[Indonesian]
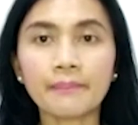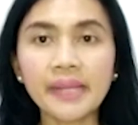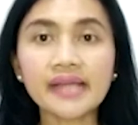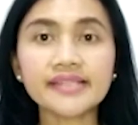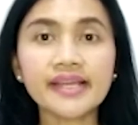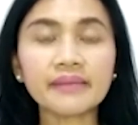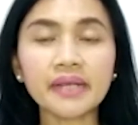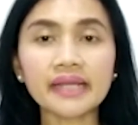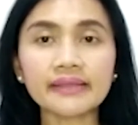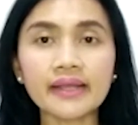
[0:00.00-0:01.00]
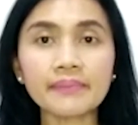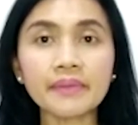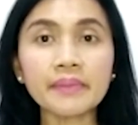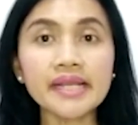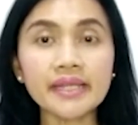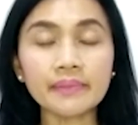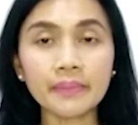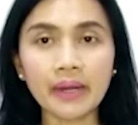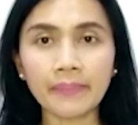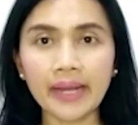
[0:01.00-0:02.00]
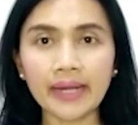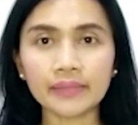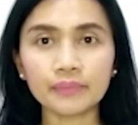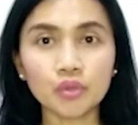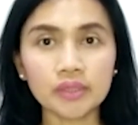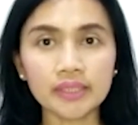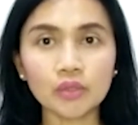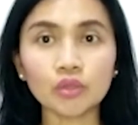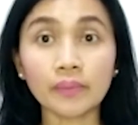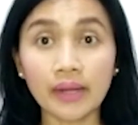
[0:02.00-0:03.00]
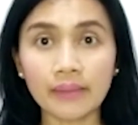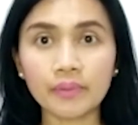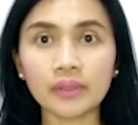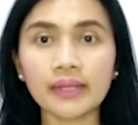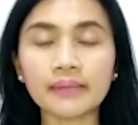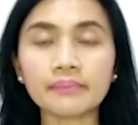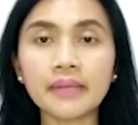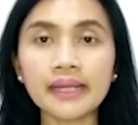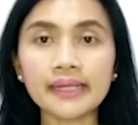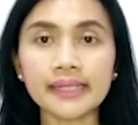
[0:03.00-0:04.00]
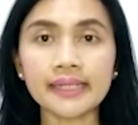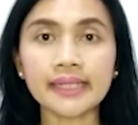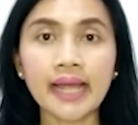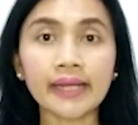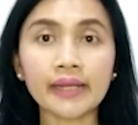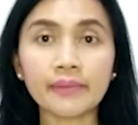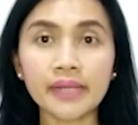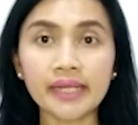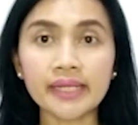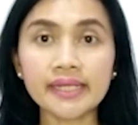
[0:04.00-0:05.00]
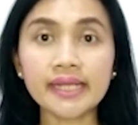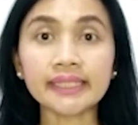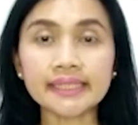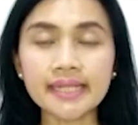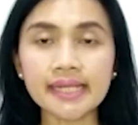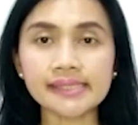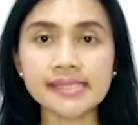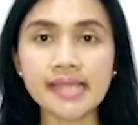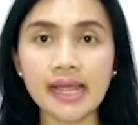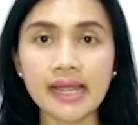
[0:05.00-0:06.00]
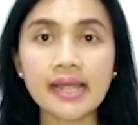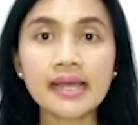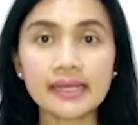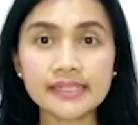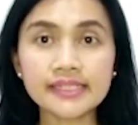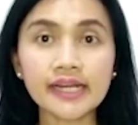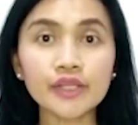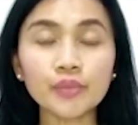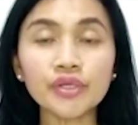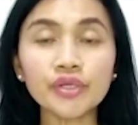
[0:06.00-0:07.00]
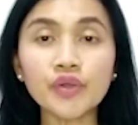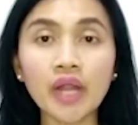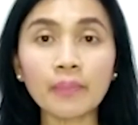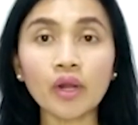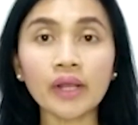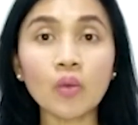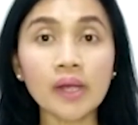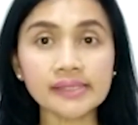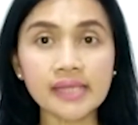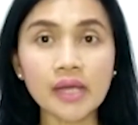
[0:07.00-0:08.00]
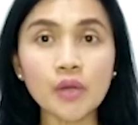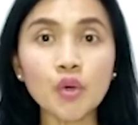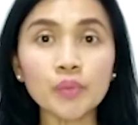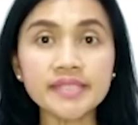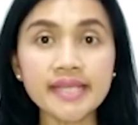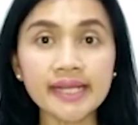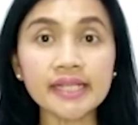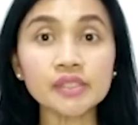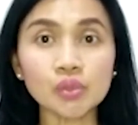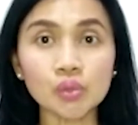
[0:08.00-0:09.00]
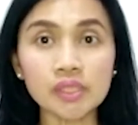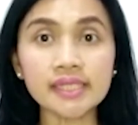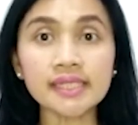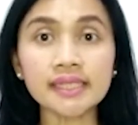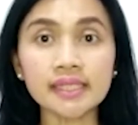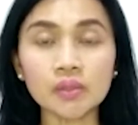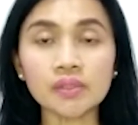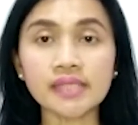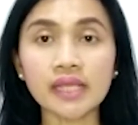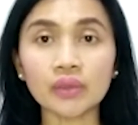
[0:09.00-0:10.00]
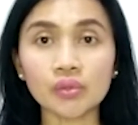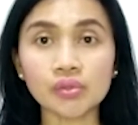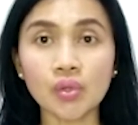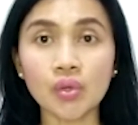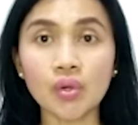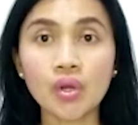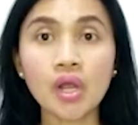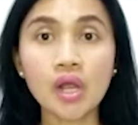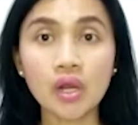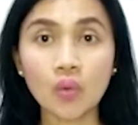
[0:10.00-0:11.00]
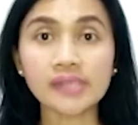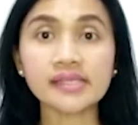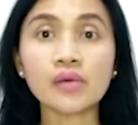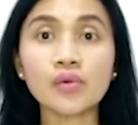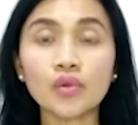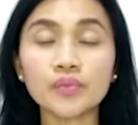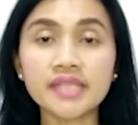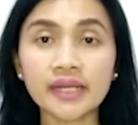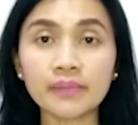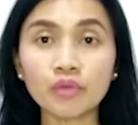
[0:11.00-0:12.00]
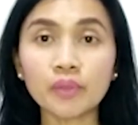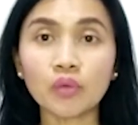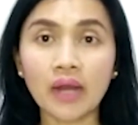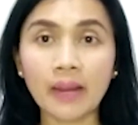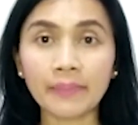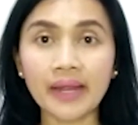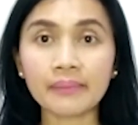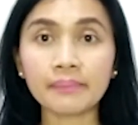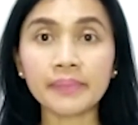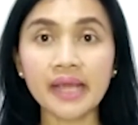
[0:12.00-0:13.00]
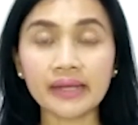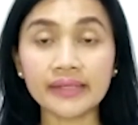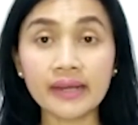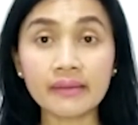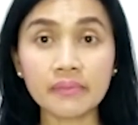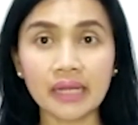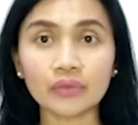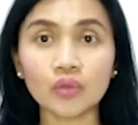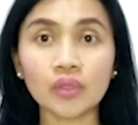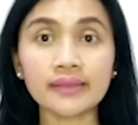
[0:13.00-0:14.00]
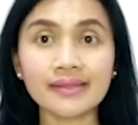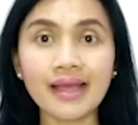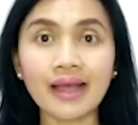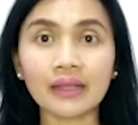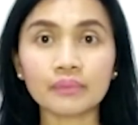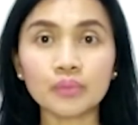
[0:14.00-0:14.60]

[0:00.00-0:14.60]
Pihak Jerry mengatakan memiliki beberapa alat bukti untuk melaporkan balik Adam Denny dan kekasihnya. Rencana itu pun diungkap oleh kuasa hukum Jering Sugeng Teguh Santoso. Kuasa hukum Jering pun mengungkapkan pihaknya mengantongi tiga alat